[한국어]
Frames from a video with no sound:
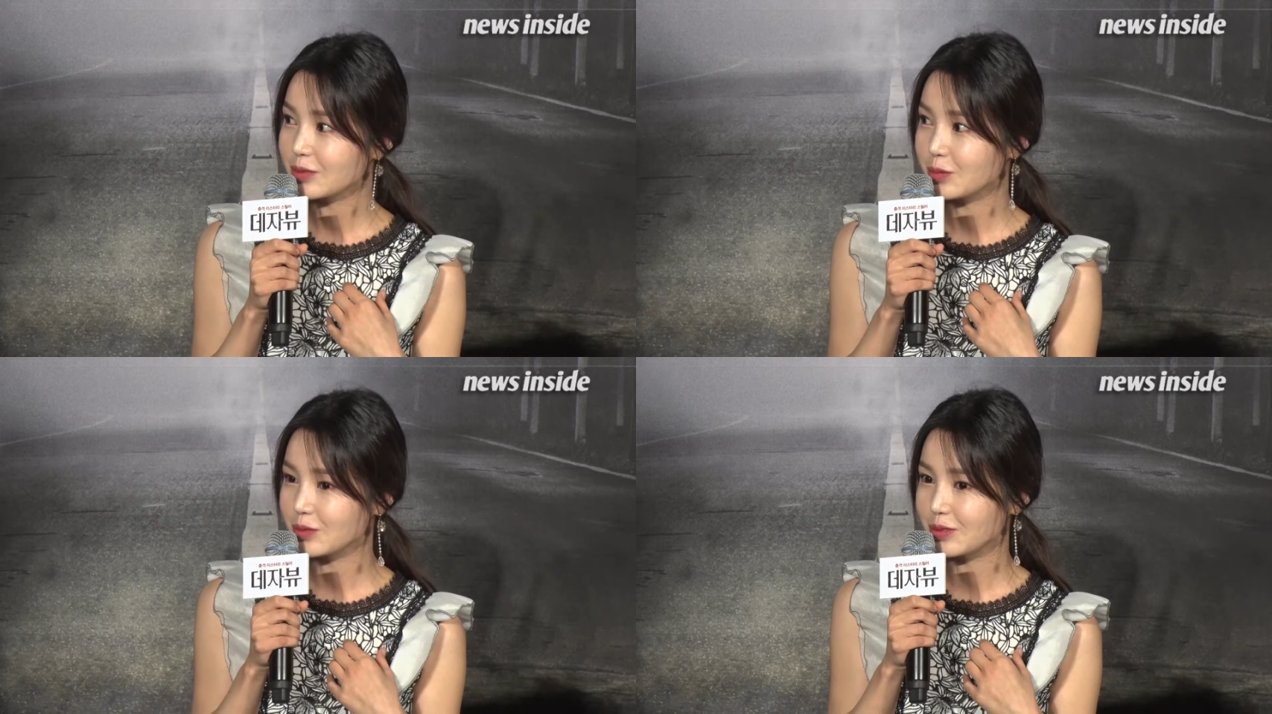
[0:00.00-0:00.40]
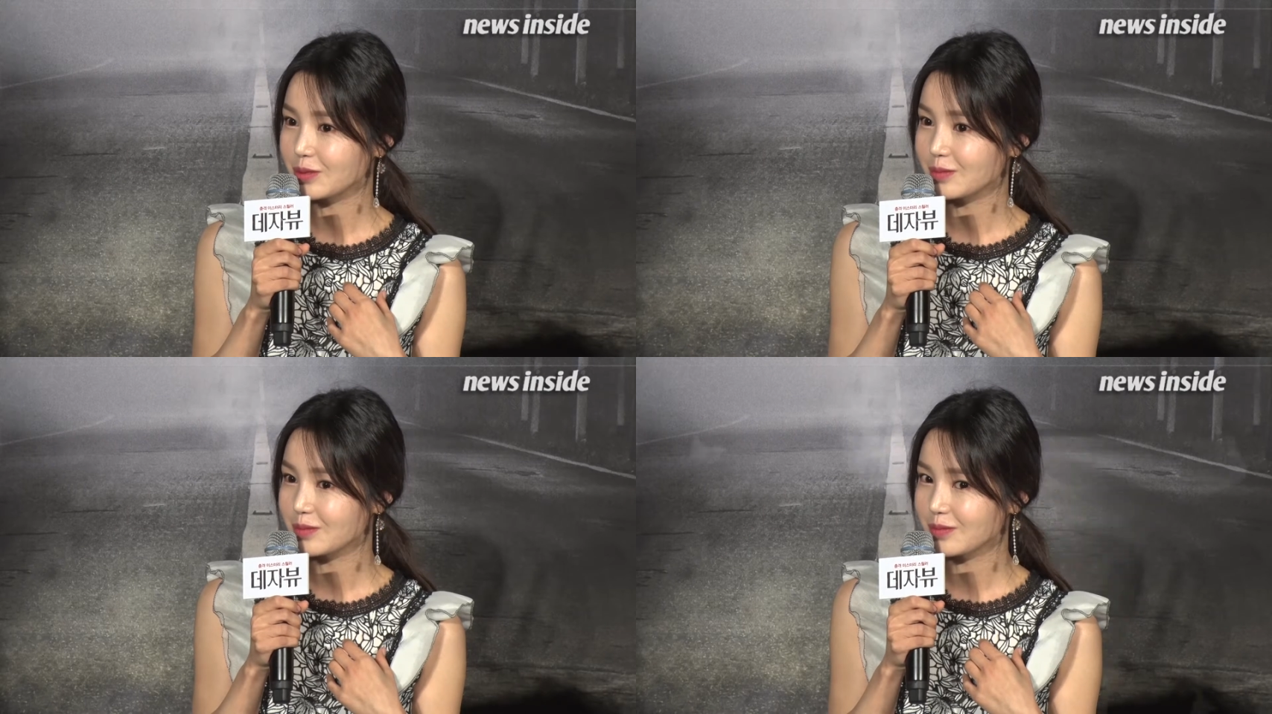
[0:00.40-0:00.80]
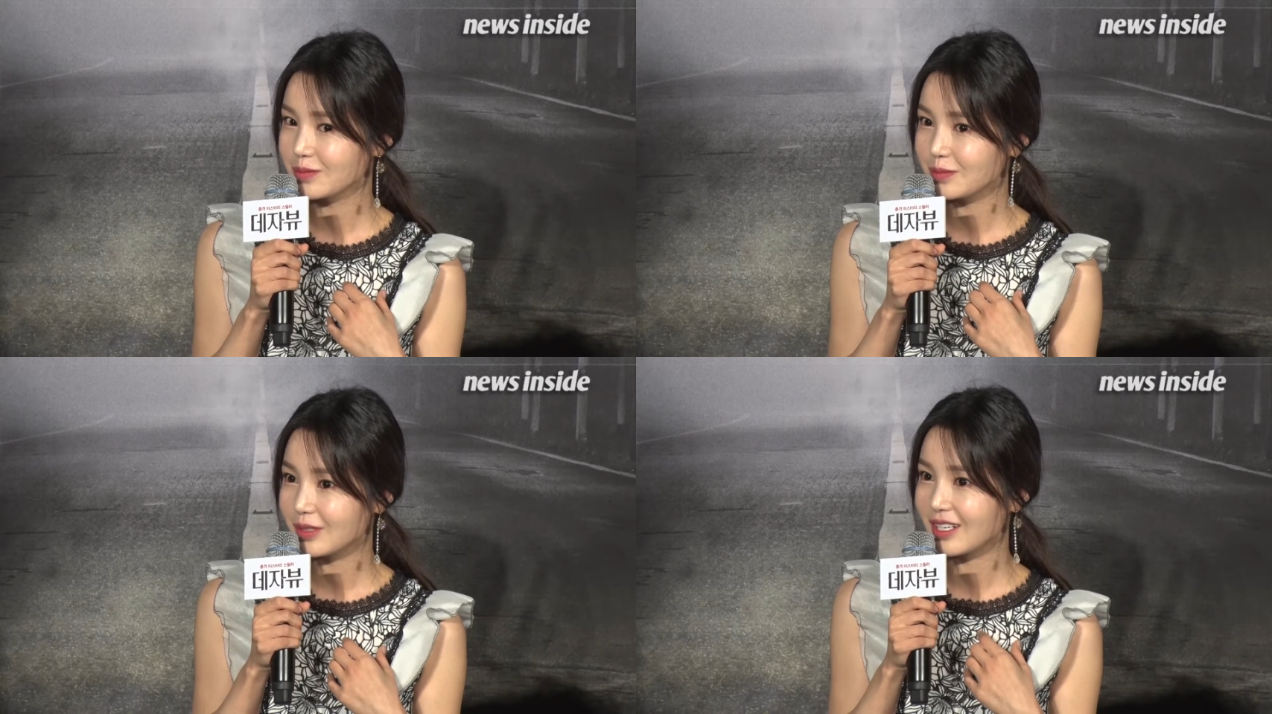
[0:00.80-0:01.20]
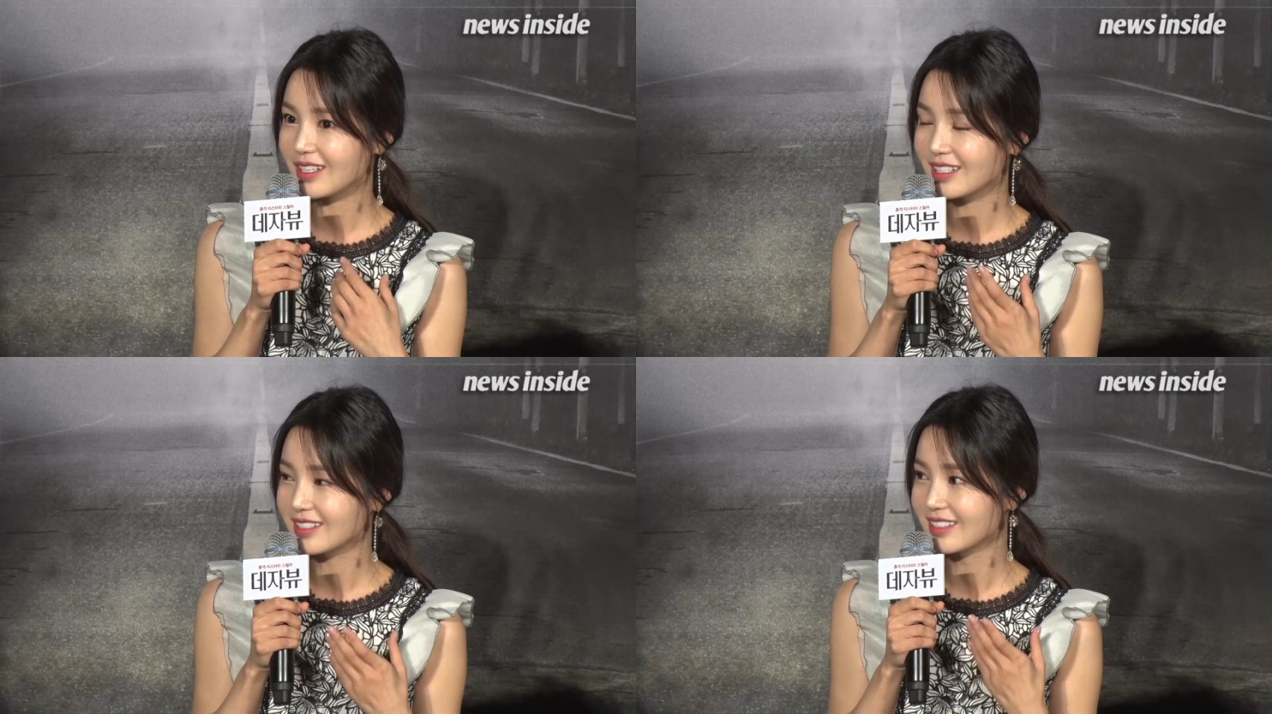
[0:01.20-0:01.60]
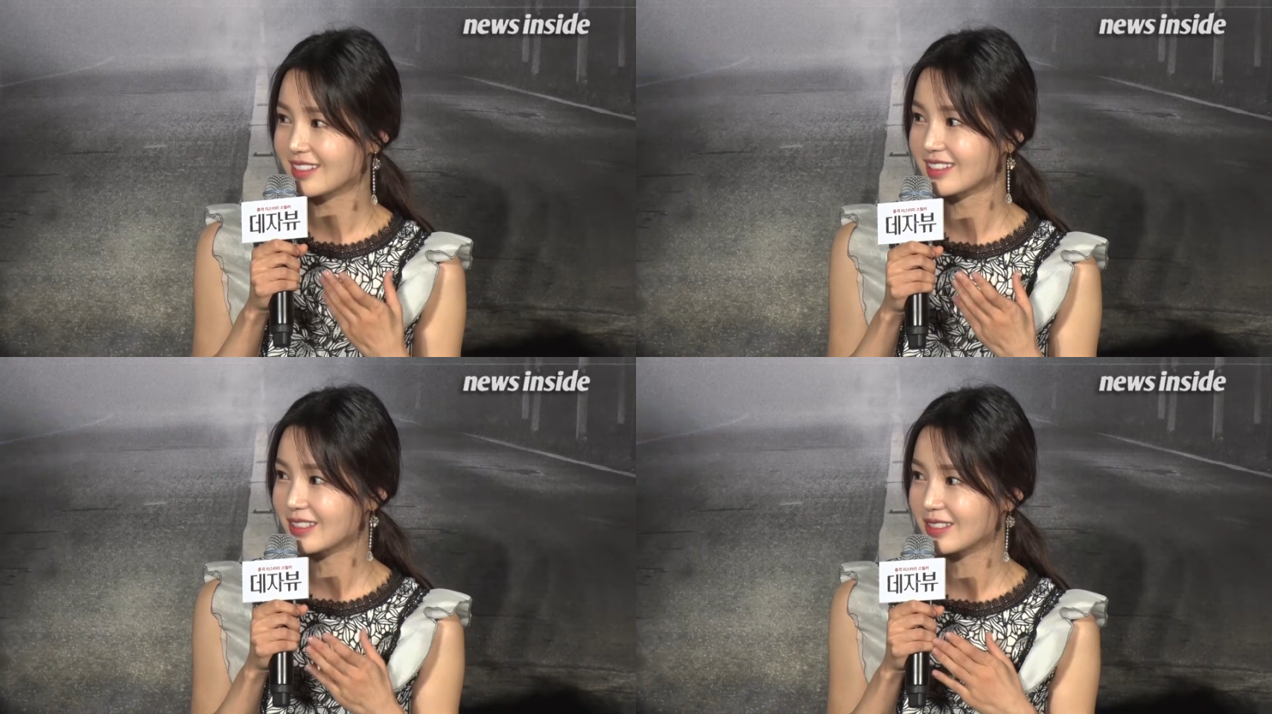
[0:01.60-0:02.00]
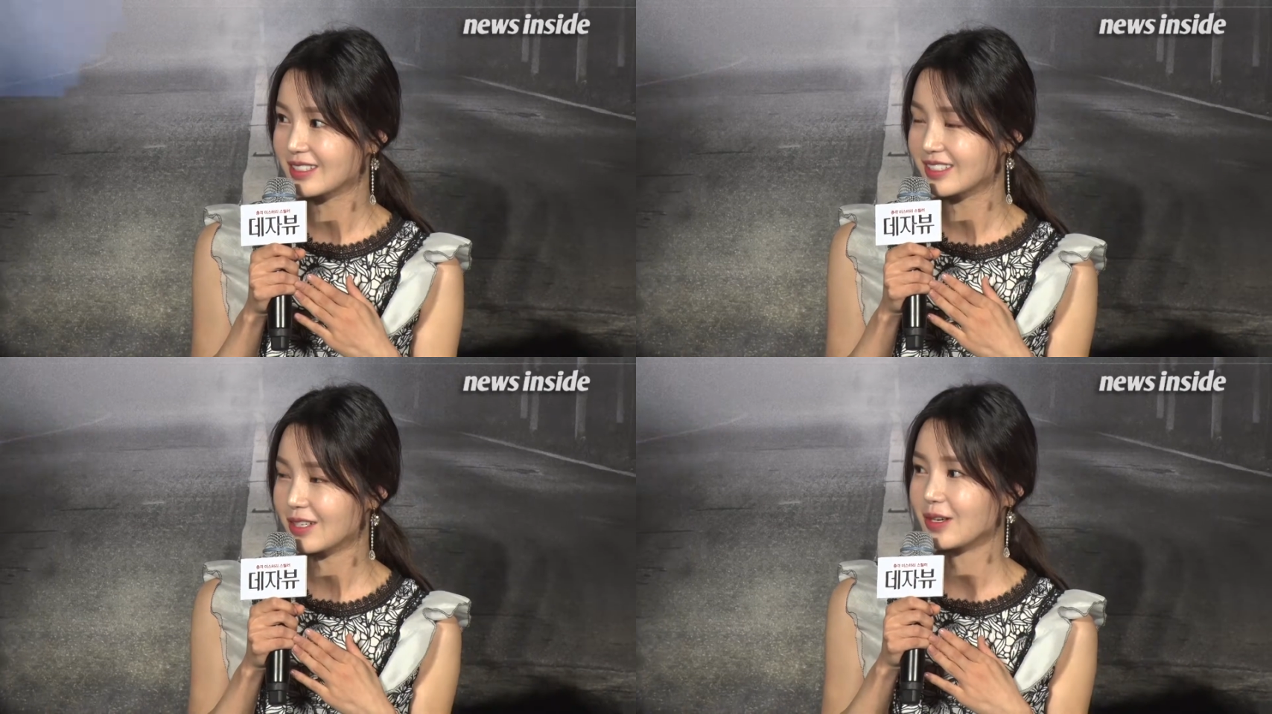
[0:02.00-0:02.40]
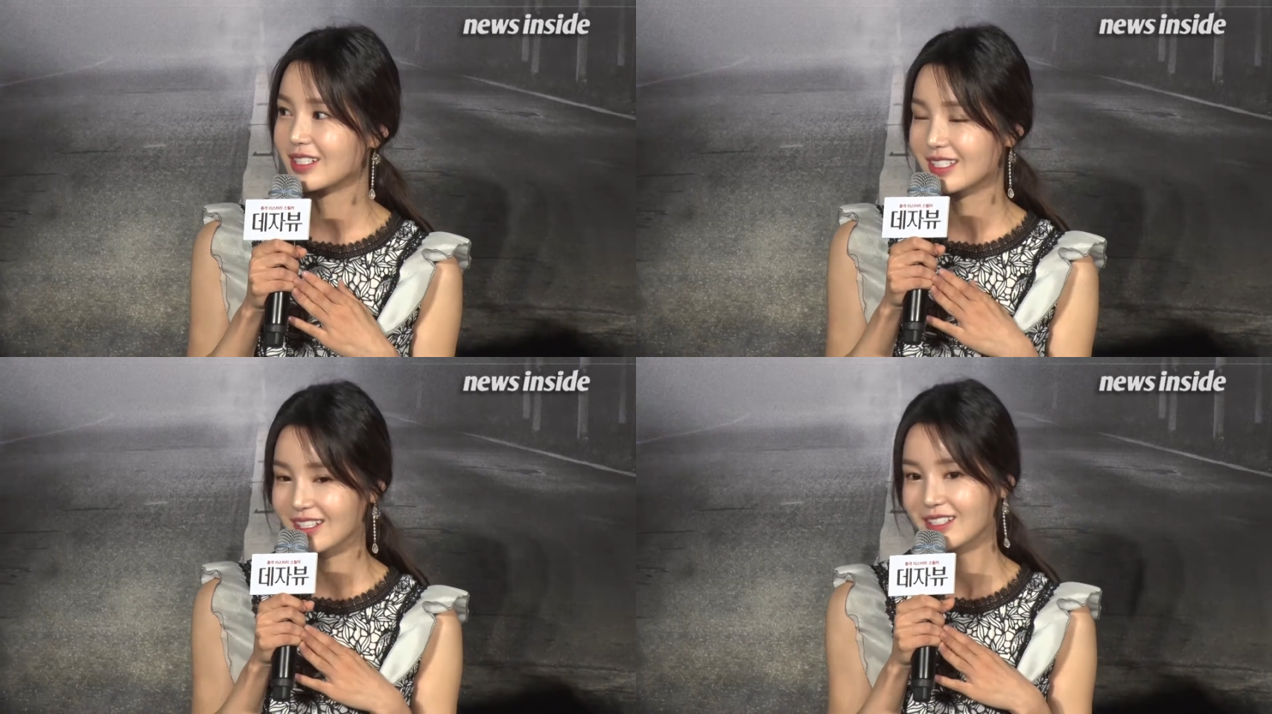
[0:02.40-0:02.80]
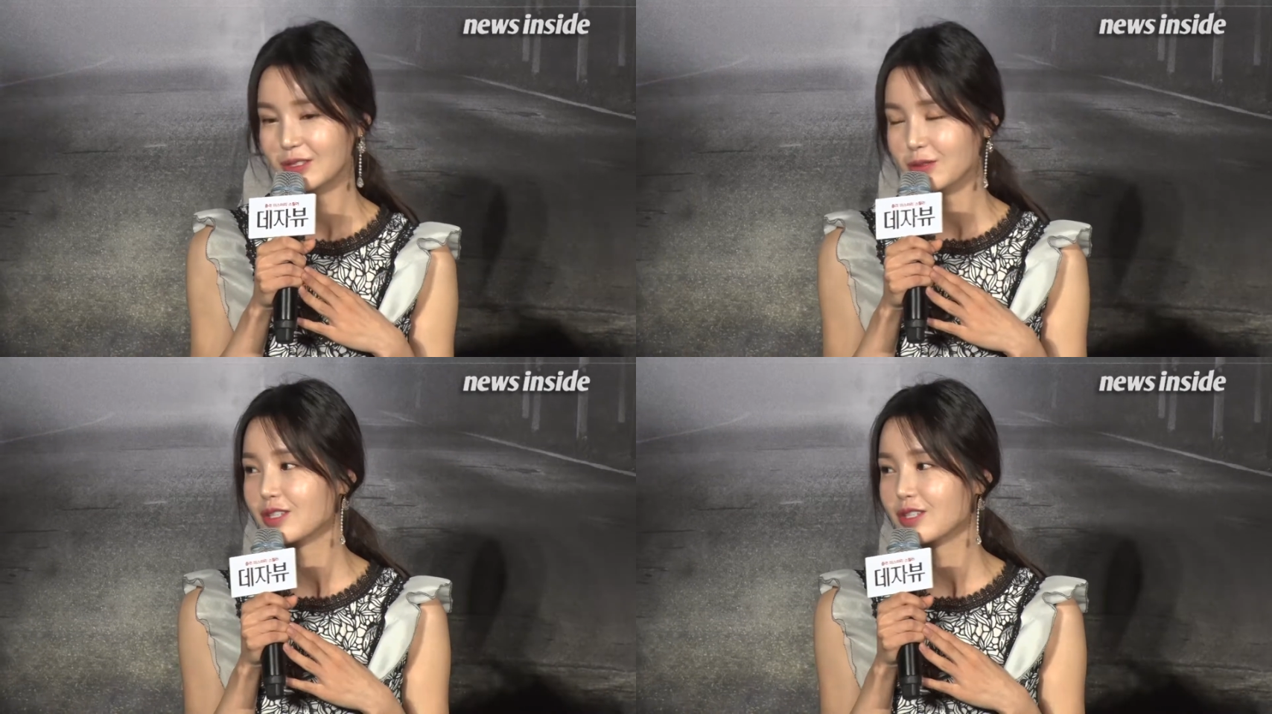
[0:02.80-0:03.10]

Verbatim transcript: 조금 미안한 상황이 생기기도